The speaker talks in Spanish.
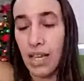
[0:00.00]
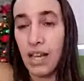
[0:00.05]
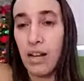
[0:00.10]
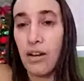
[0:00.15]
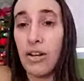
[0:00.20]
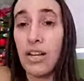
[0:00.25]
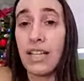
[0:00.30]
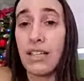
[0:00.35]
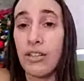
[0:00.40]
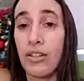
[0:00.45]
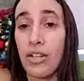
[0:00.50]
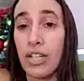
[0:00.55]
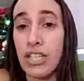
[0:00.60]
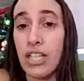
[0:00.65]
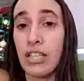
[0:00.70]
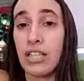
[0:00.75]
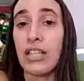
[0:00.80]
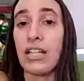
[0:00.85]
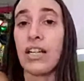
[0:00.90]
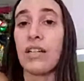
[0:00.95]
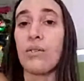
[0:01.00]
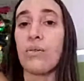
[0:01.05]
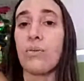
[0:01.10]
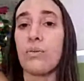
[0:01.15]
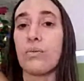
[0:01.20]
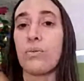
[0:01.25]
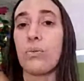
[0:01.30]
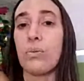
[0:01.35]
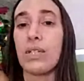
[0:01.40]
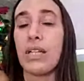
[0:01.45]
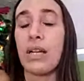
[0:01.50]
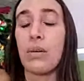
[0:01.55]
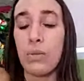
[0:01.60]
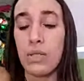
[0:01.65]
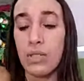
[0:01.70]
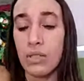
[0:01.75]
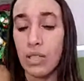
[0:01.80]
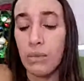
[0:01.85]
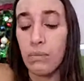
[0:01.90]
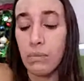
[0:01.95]
es lo lindo, que ellas tengan,
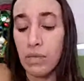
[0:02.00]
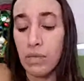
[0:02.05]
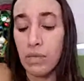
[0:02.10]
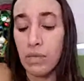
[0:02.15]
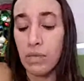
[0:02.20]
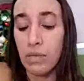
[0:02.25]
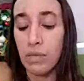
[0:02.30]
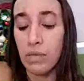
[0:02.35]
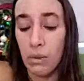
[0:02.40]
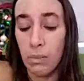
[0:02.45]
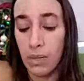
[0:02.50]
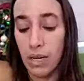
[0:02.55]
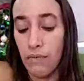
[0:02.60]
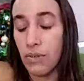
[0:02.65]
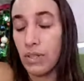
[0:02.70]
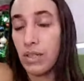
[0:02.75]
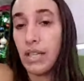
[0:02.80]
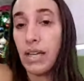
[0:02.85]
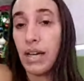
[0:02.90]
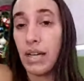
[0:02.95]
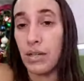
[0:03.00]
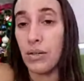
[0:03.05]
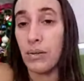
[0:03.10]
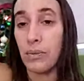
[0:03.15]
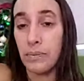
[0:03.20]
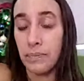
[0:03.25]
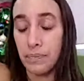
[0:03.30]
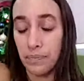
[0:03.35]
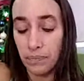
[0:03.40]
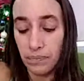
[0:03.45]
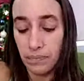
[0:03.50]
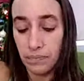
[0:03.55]
tuvieran un incentivo para fin de año.